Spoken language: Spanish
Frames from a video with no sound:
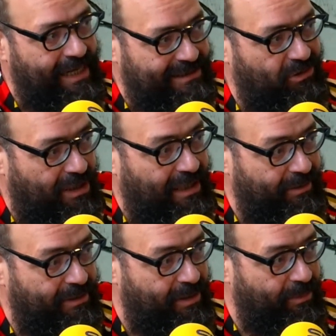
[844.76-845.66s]
tercera
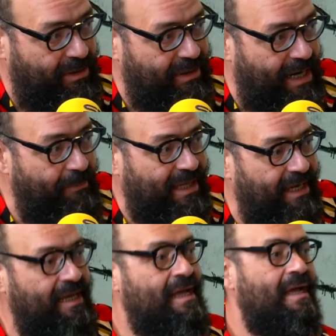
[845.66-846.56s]

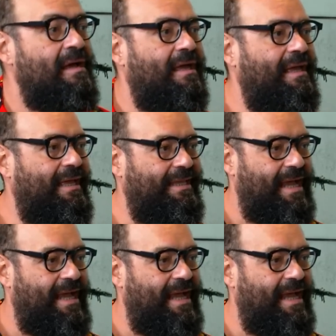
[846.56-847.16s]
dinámica eh,